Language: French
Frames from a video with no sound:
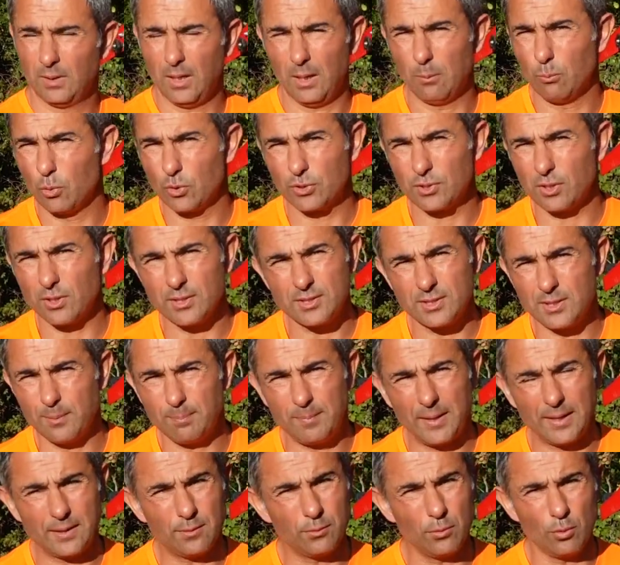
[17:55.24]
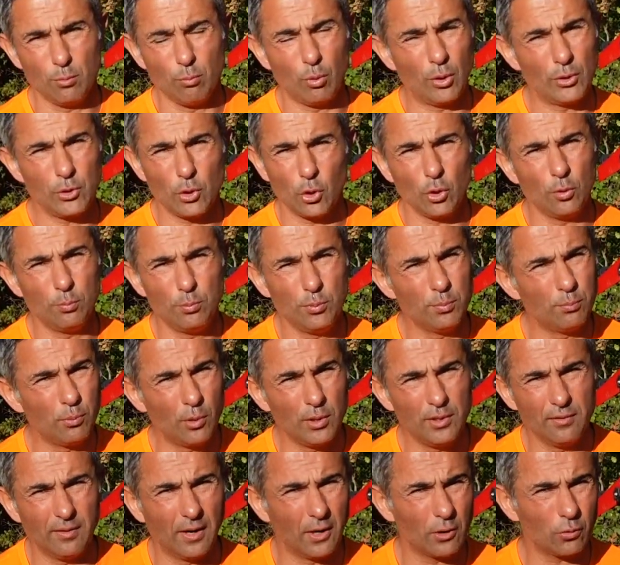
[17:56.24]
à mon sens, c'est peut-être le broyeur le plus
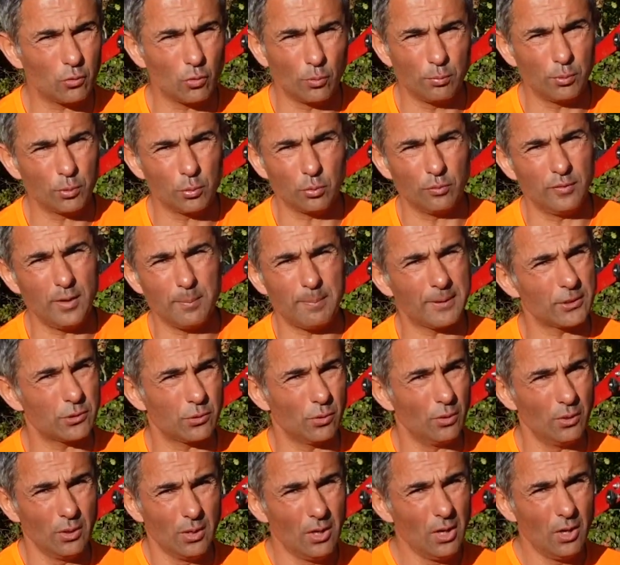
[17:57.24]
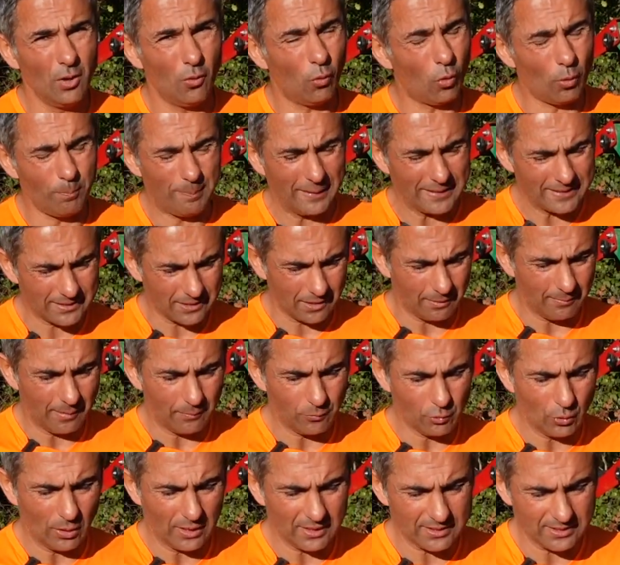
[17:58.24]
polyvalent qu'on peut trouver parce qu'on passe quand
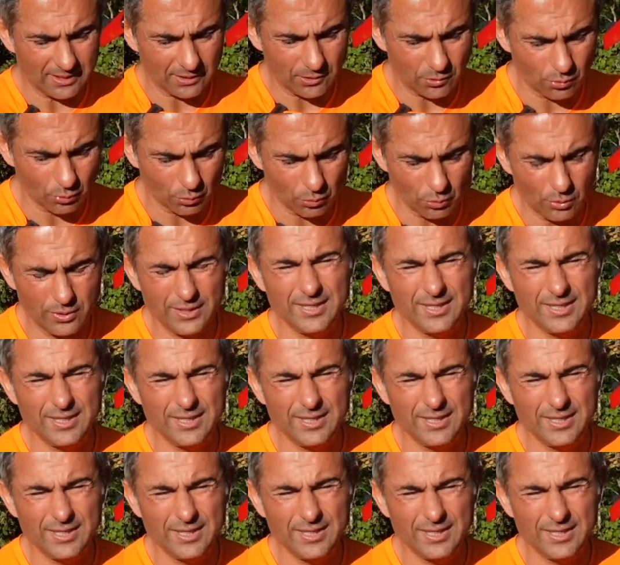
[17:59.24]
même de la section de